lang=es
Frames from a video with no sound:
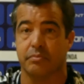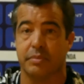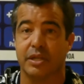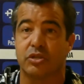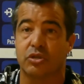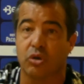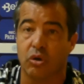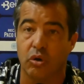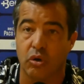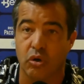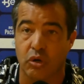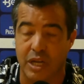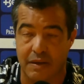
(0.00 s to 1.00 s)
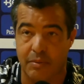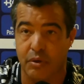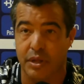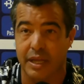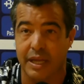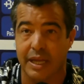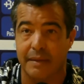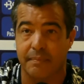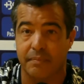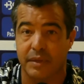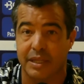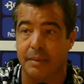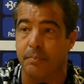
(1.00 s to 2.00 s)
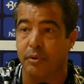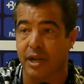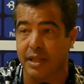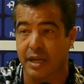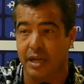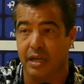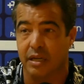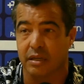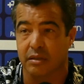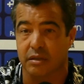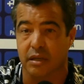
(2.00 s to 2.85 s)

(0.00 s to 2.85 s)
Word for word: visto lo que llevamos de temporada,